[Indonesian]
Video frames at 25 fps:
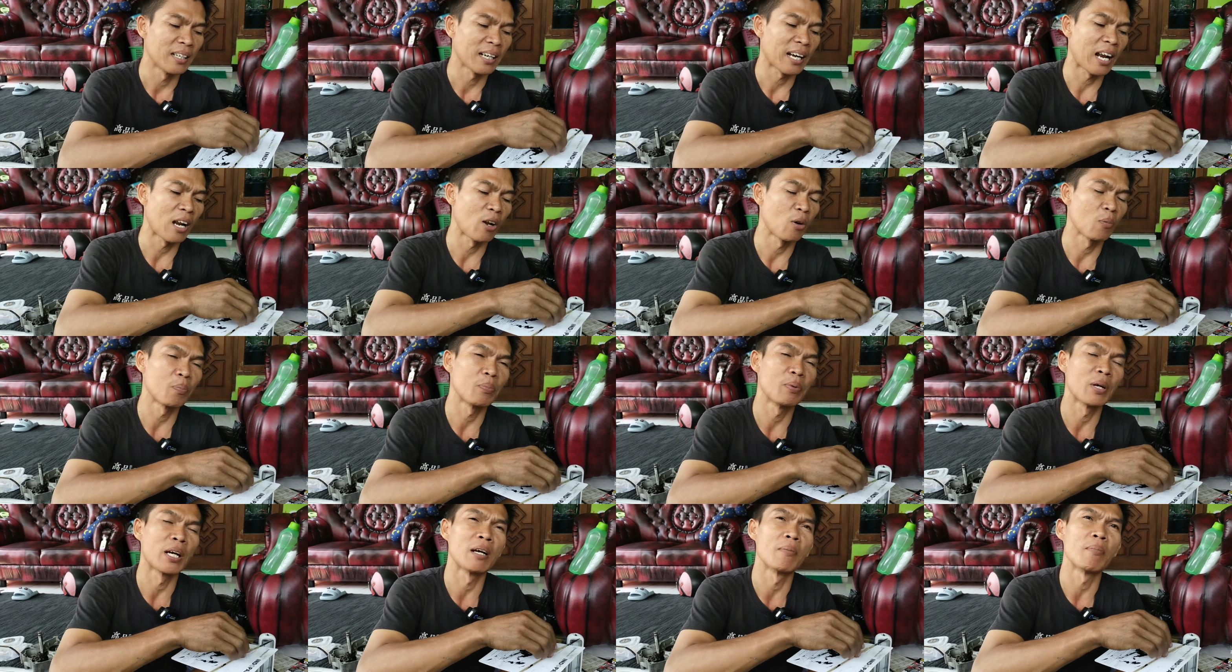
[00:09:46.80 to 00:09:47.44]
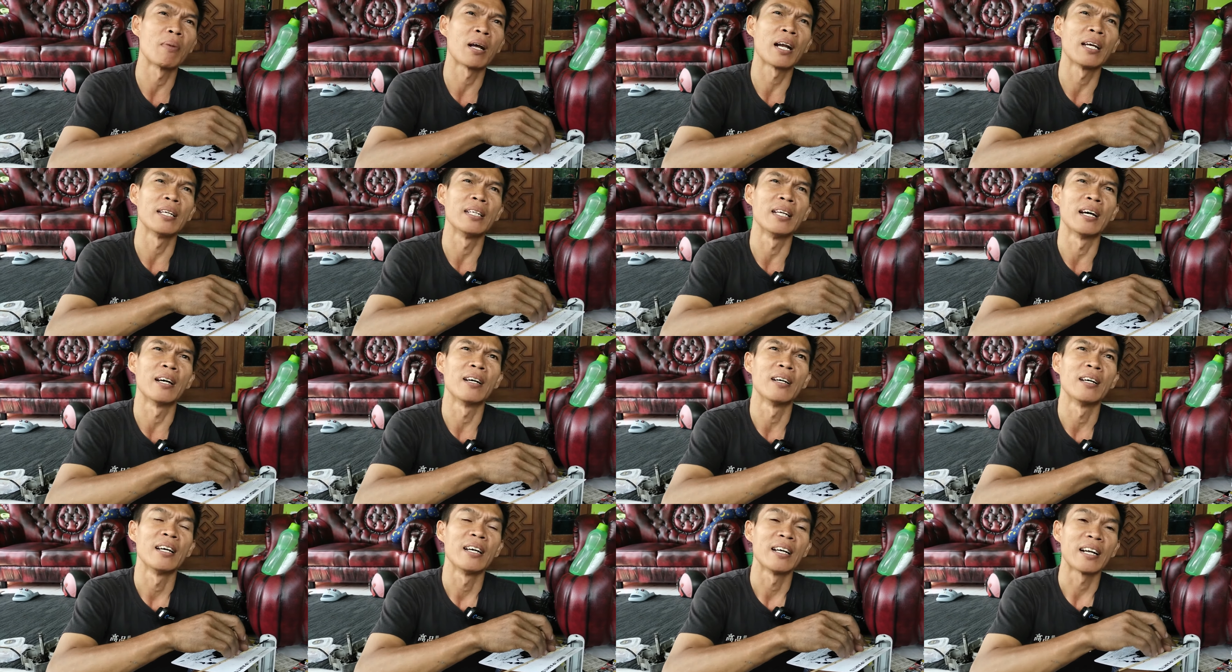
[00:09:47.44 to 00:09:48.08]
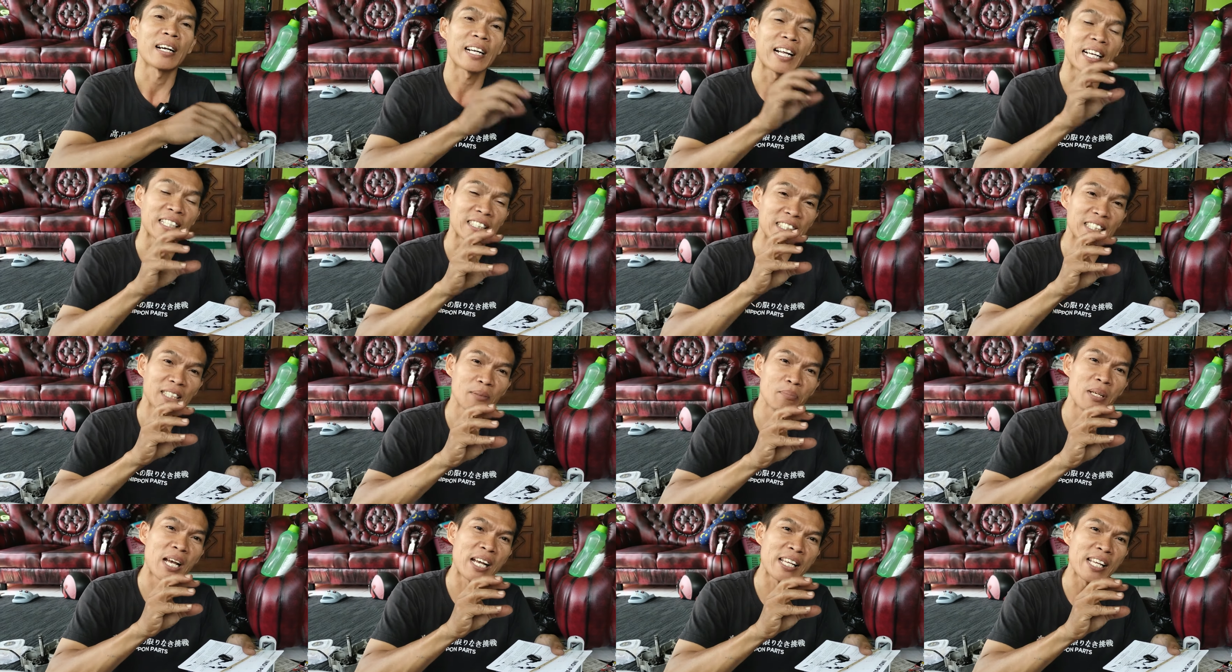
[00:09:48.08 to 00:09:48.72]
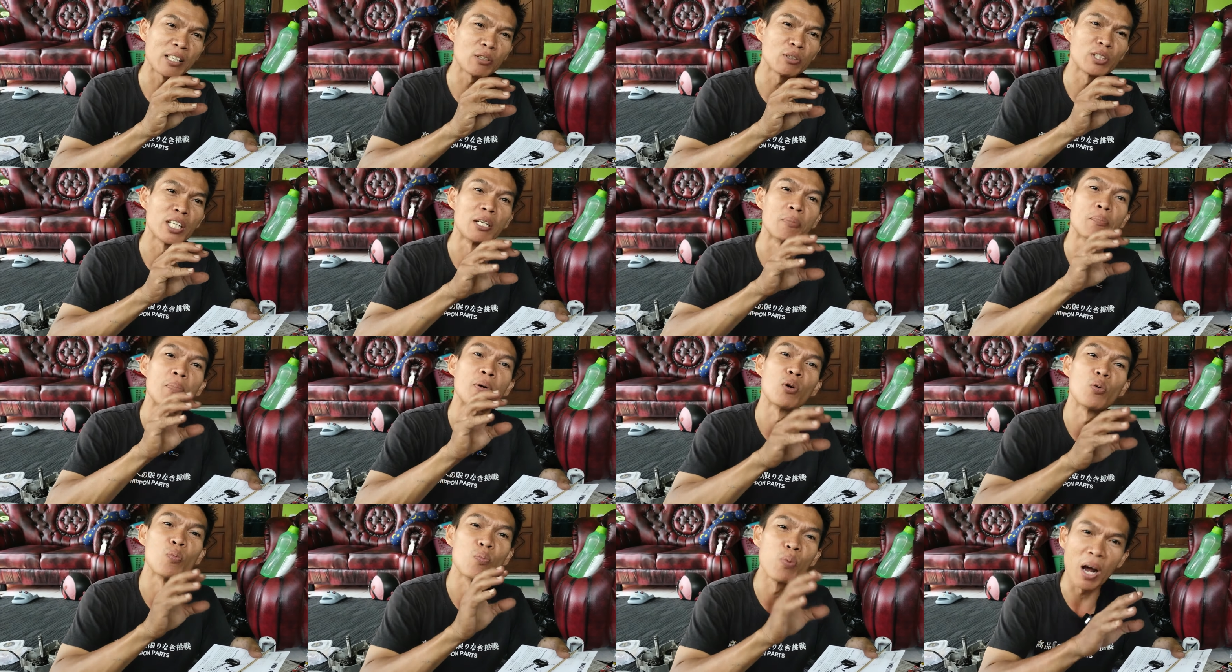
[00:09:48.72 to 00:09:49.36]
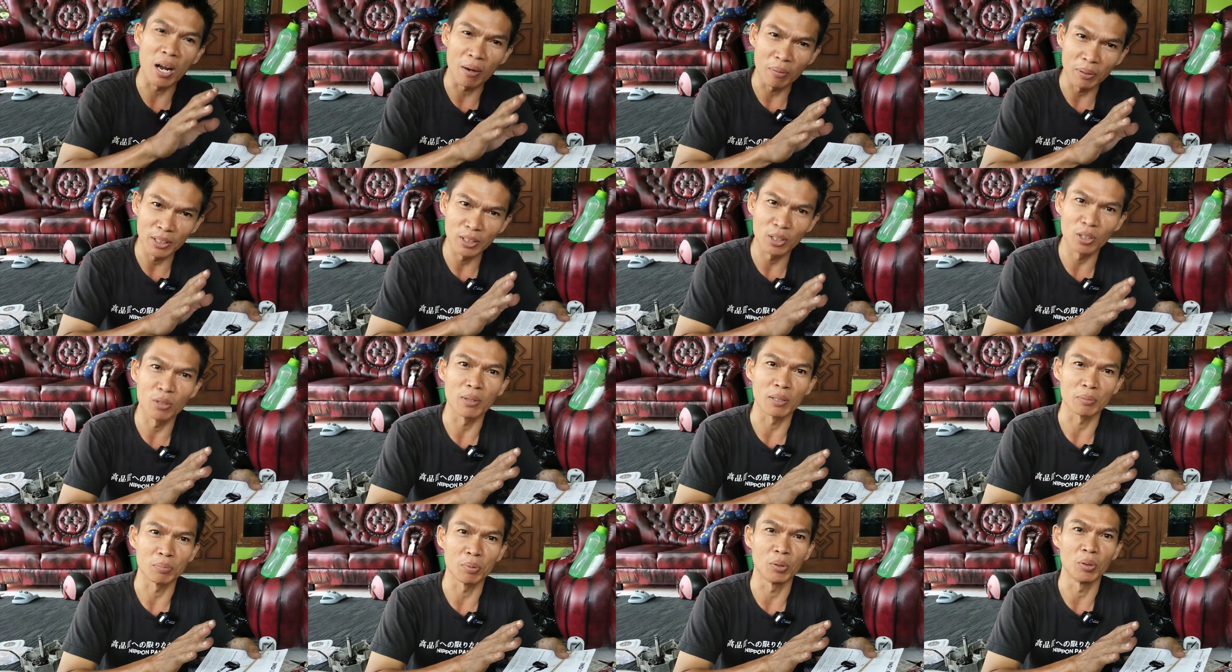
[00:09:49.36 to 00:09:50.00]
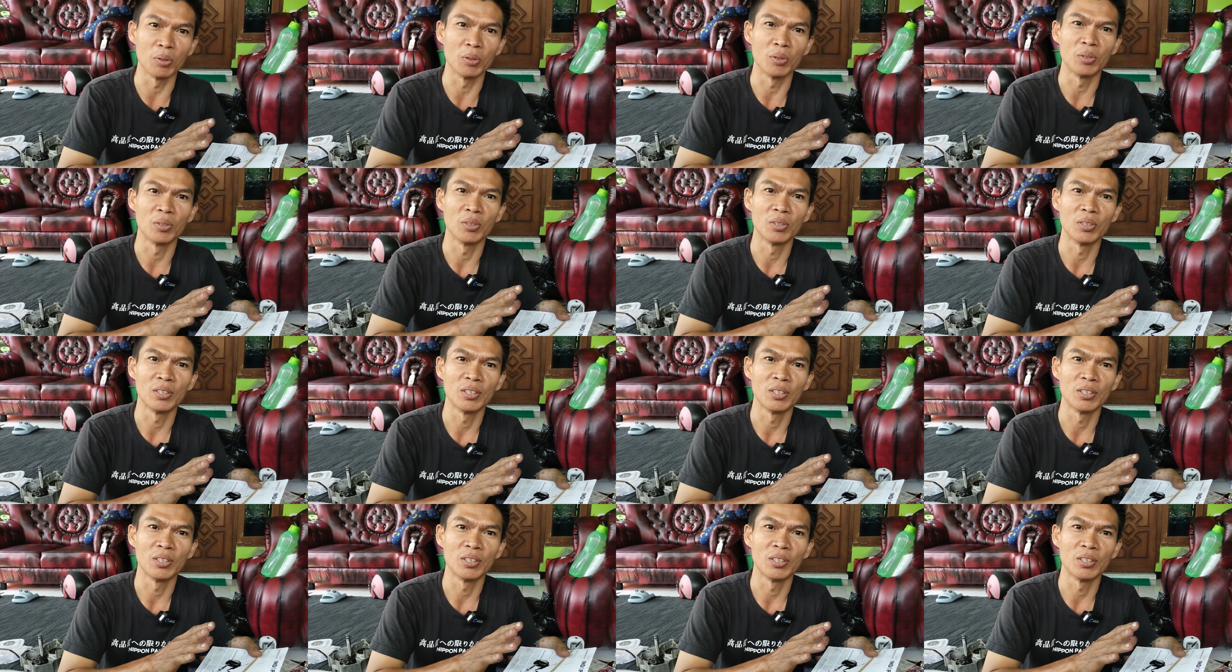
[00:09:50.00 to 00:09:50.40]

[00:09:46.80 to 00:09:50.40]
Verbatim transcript: kalau bagaimana ya reaksi kimianya jadi berubah begitu loh mas bro